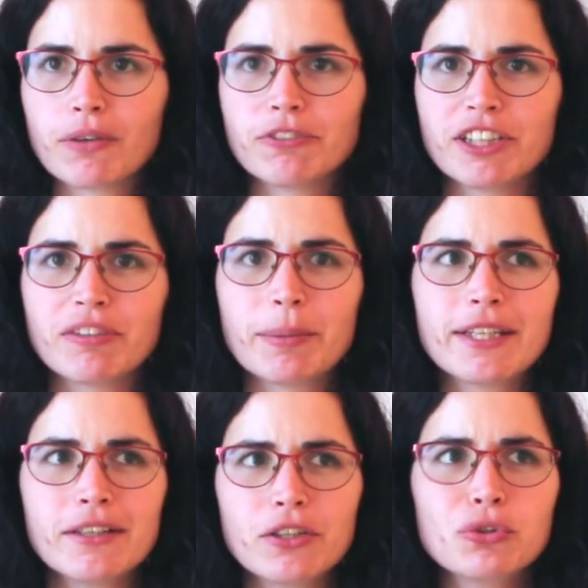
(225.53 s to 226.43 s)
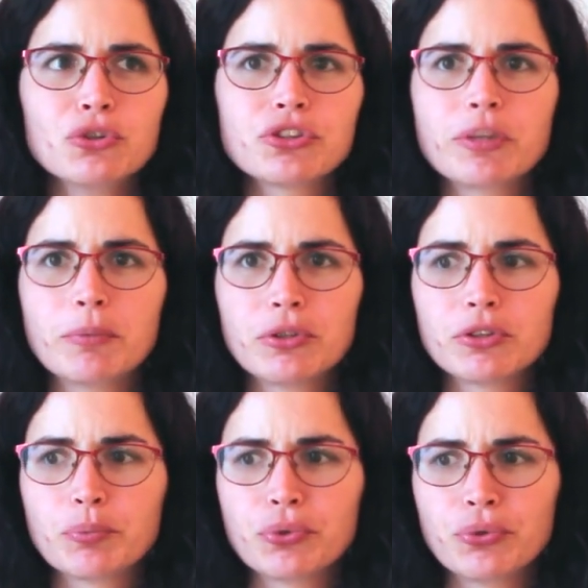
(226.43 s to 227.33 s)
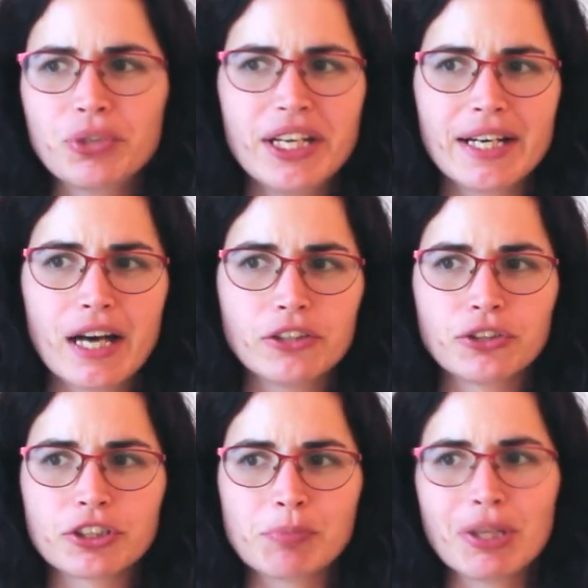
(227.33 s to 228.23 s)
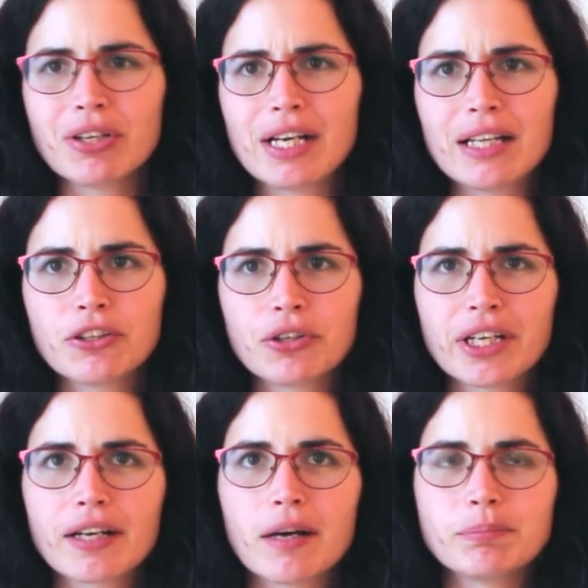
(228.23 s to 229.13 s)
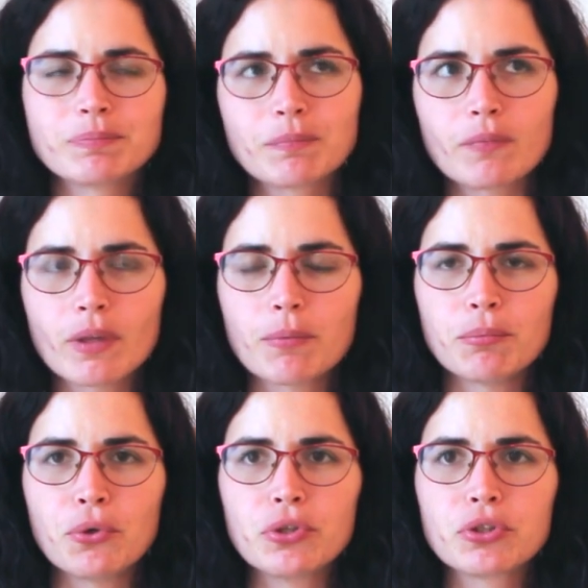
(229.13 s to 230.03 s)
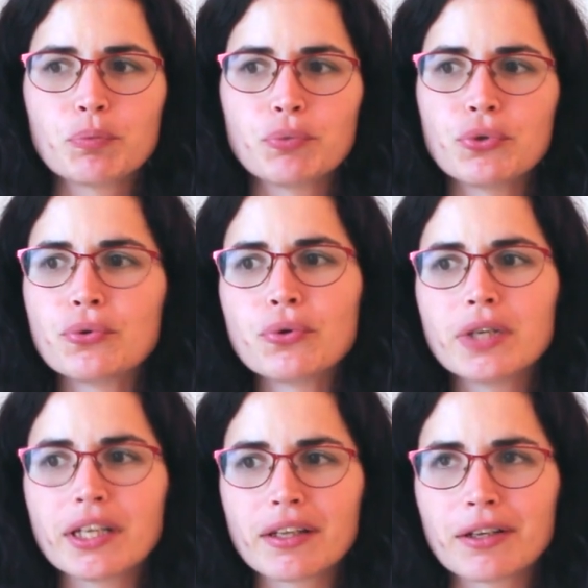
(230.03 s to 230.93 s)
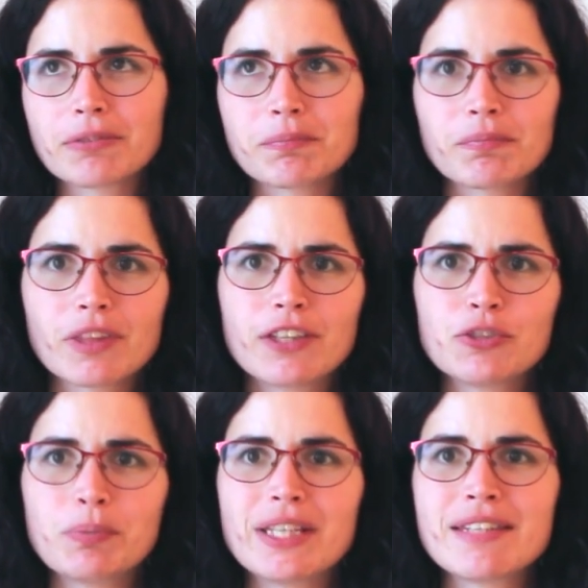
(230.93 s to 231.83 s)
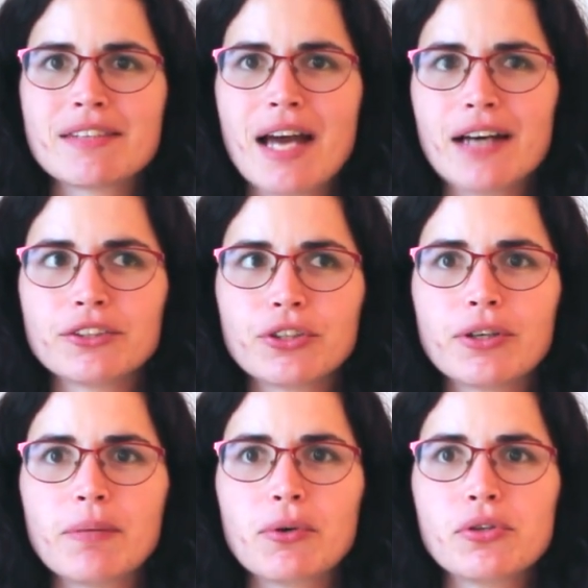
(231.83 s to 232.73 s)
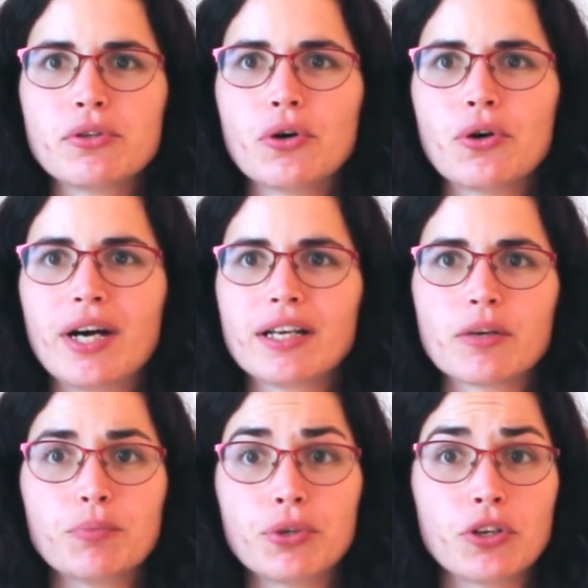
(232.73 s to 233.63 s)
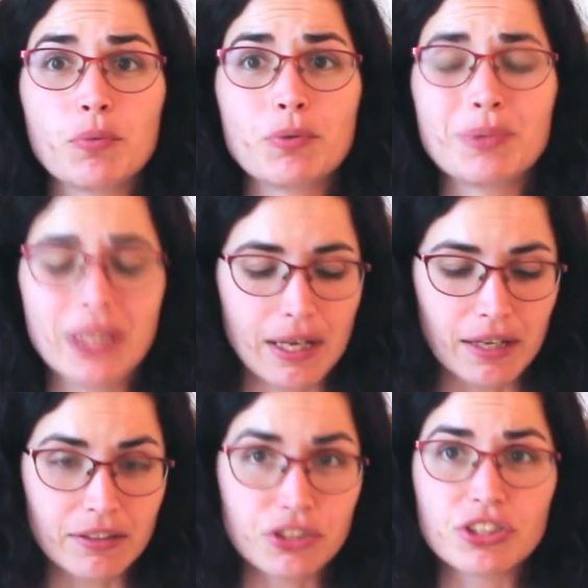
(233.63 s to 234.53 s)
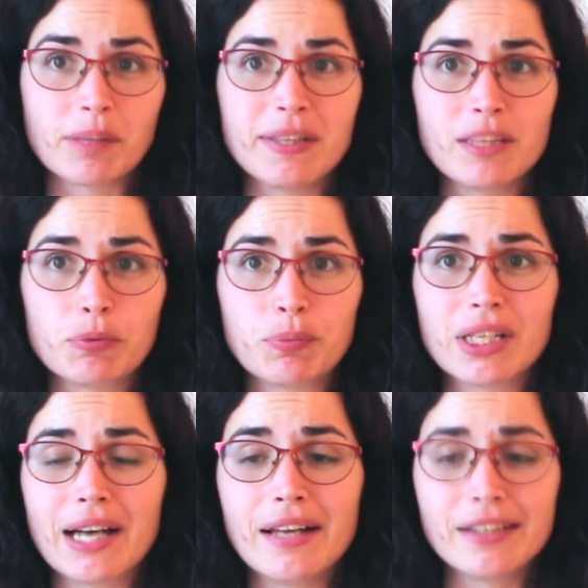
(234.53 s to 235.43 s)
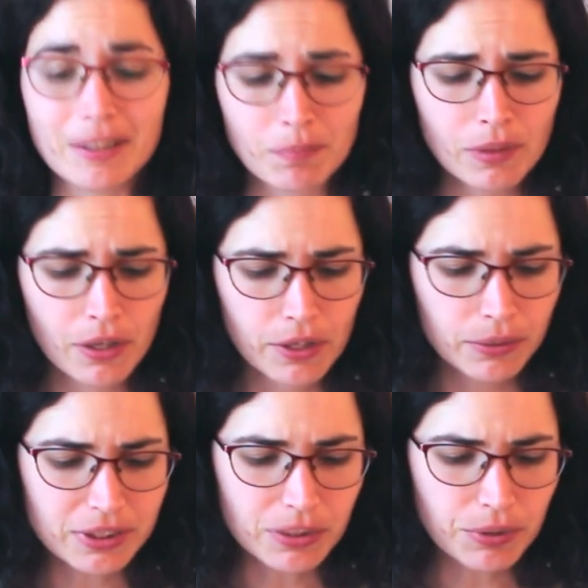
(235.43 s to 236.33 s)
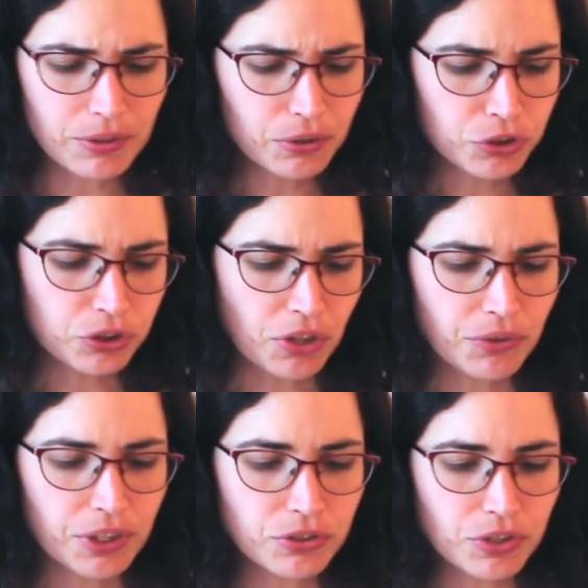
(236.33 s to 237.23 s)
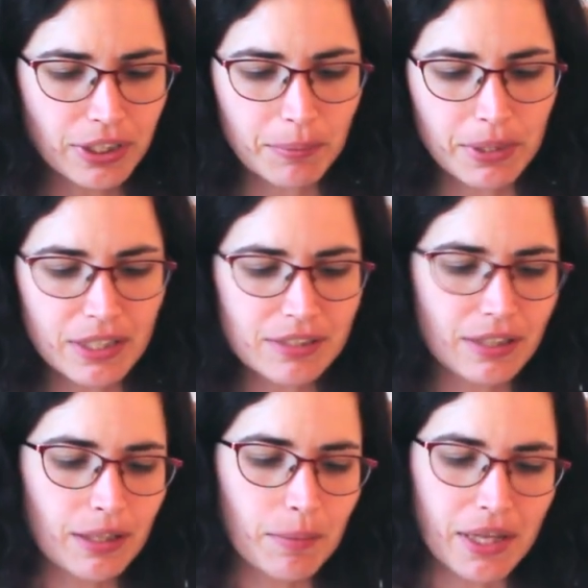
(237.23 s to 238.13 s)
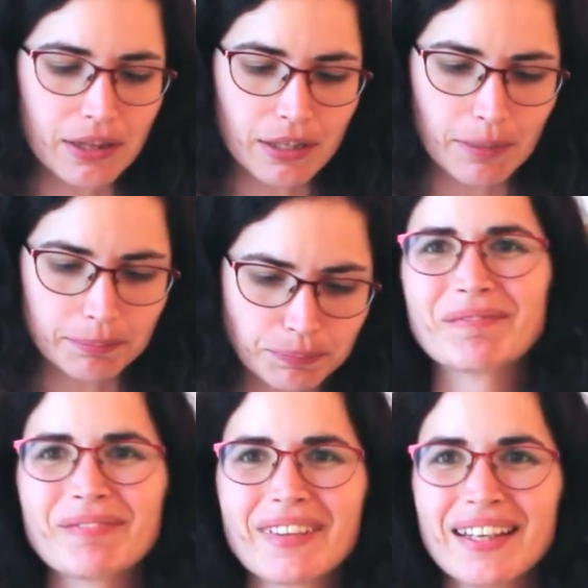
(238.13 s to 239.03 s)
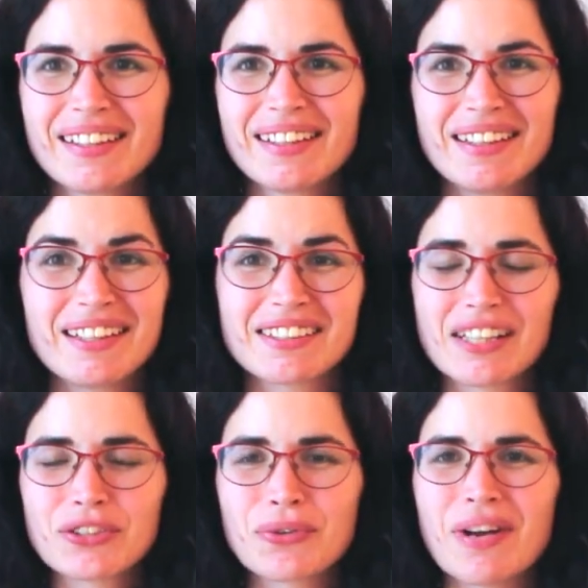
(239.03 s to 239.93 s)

effettivamente il gusto è molto più delicato rispetto all'altro che era molto più eh, speziato e molto anche un pochino più pic- eh, decisamente più piccante questa qui non lo so non riesco a capire esattamente ne assaggio